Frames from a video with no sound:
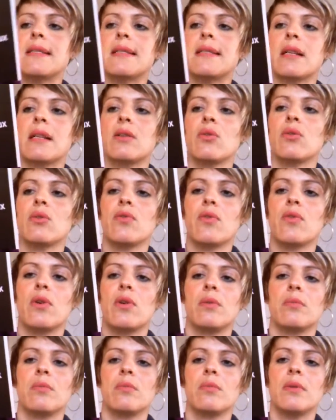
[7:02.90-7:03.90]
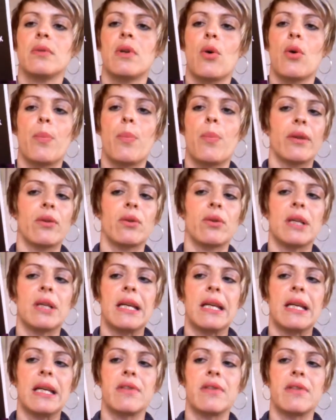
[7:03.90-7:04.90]
Jeudi 17 novembre,
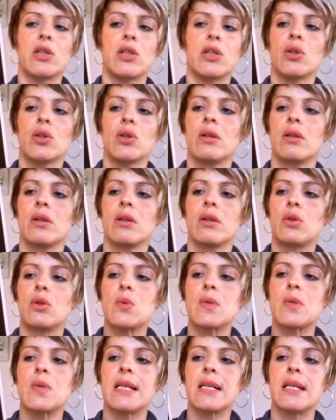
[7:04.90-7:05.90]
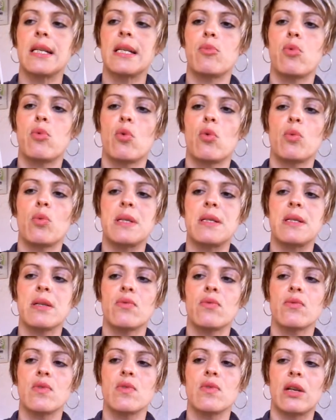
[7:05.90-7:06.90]
en partenariat avec Dior, nos
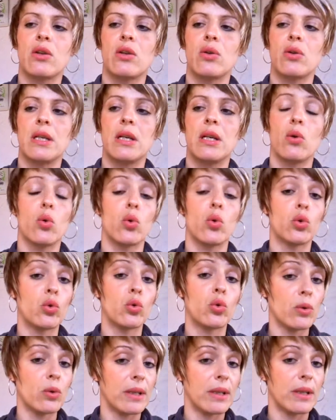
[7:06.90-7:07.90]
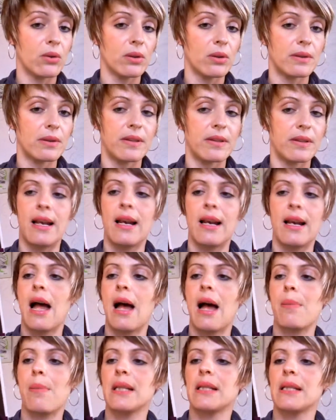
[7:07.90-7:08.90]
équipes auront le plaisir de vous accueillir autour d'un
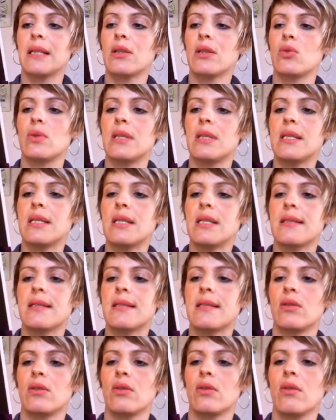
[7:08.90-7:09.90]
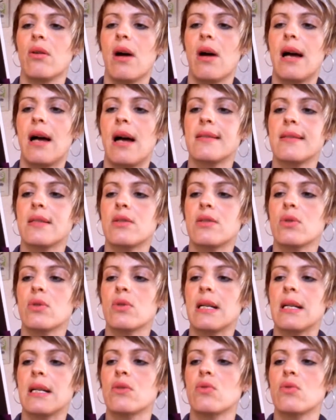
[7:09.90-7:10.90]
cocktail à partir de
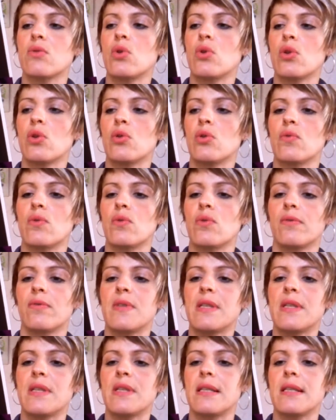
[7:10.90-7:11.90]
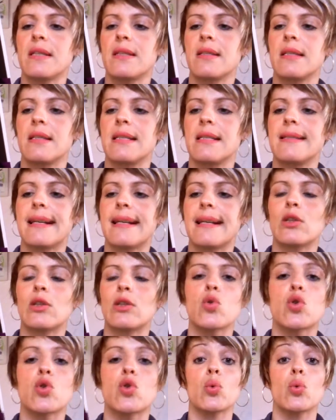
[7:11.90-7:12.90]
17h. À cette occasion, lors de votre
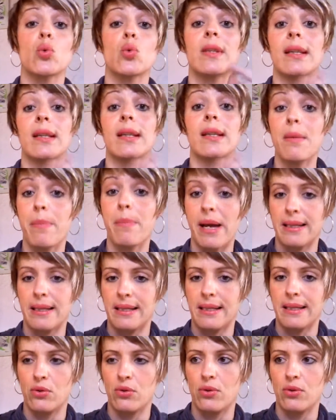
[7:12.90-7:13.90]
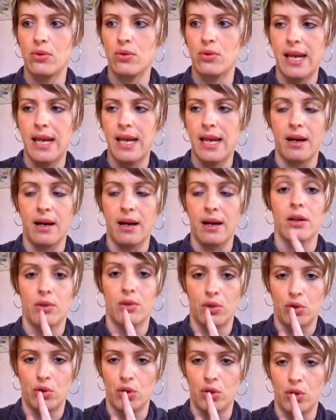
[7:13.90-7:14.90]
visite, des attentions très
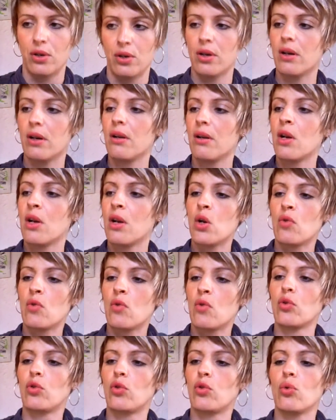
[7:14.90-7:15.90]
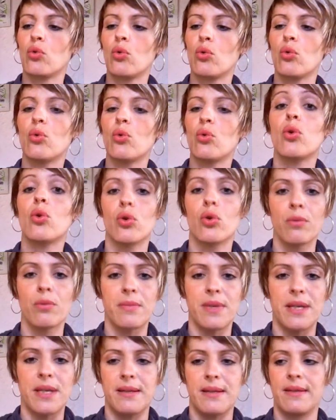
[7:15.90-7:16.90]
particulières Dior vous
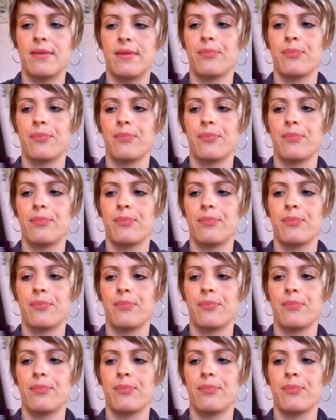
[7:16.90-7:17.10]
seront